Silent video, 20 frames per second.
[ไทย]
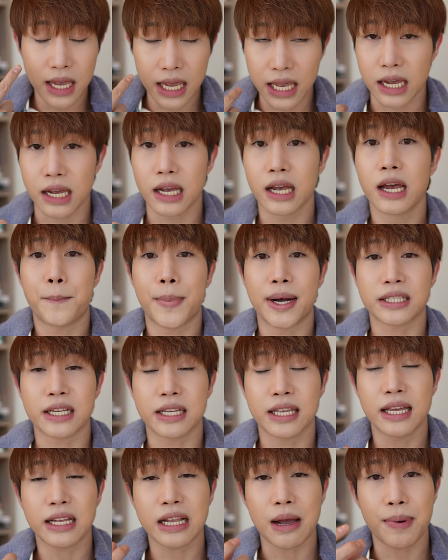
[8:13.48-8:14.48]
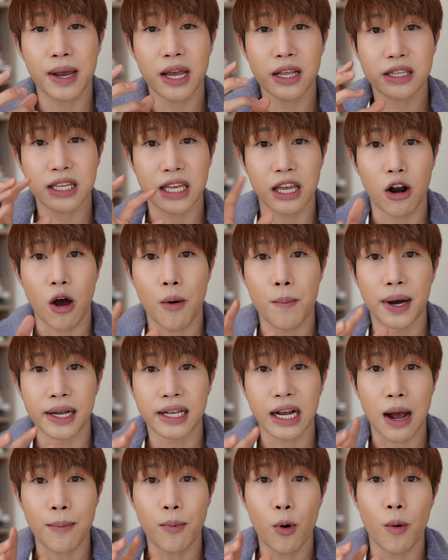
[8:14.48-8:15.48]
อีก มันจะยิ่งทำให้สีรองพื้น
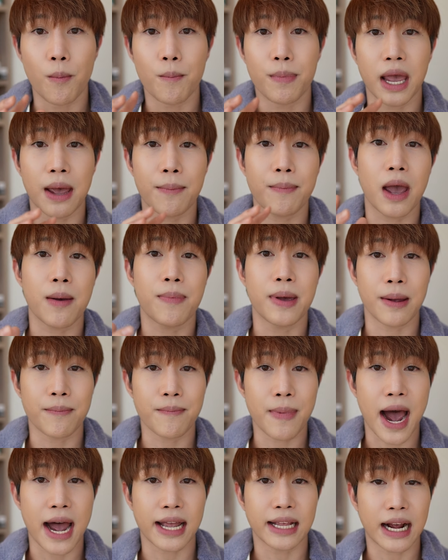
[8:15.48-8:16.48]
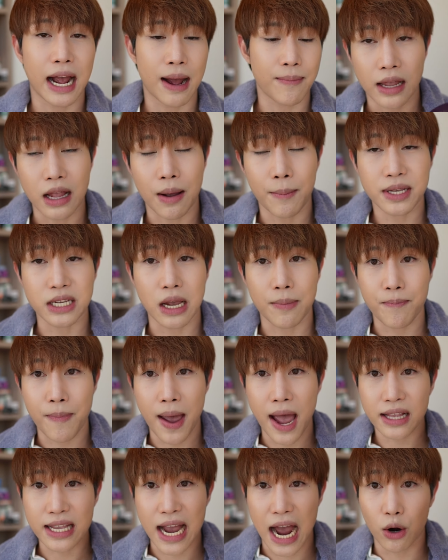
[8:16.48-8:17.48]
นะครับผมเพี้ยนไปเพี้ยนมานะครับ แนะนำไม่ใช้
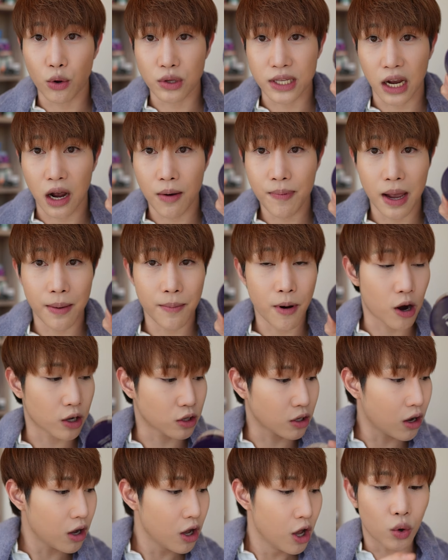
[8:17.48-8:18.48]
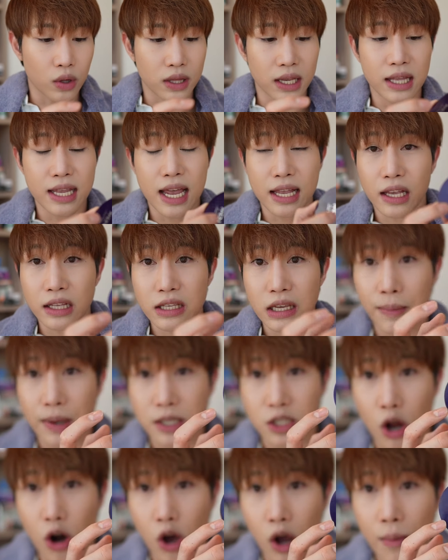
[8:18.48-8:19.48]
แป้งทารูเซนก็เพียงพอเนาะตัวนี้เนี่ยจริงๆมั
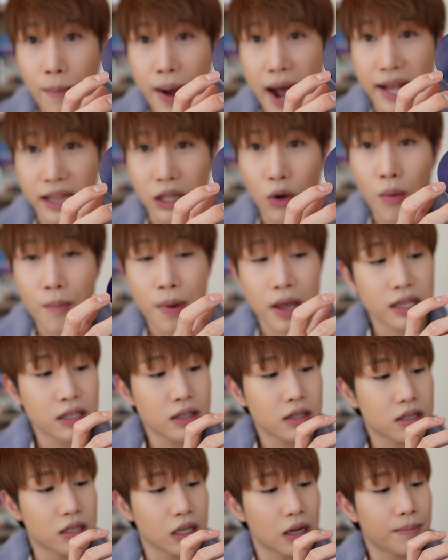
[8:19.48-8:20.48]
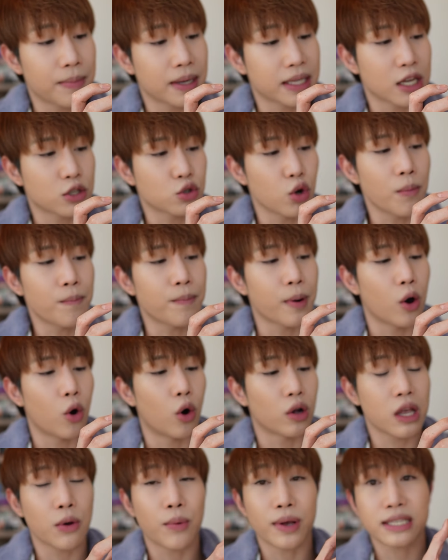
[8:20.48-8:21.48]
นสองร้อยกว่าบาทแต่ว่ามันซื้อมาในช่วงโปร
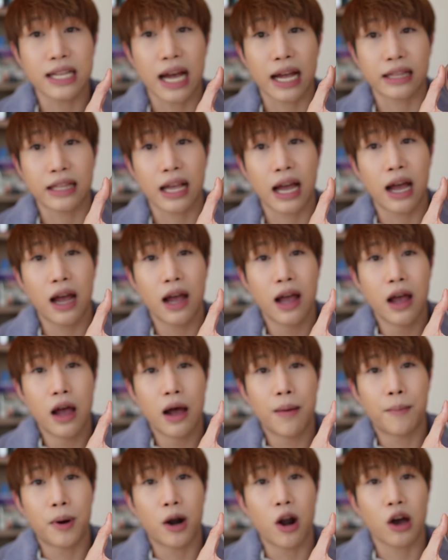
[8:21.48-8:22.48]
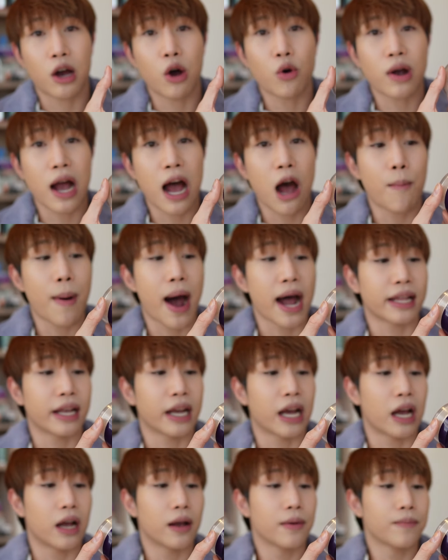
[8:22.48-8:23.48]
ที่วัสันนะมันแล้วก็เก้าบาทเองอะ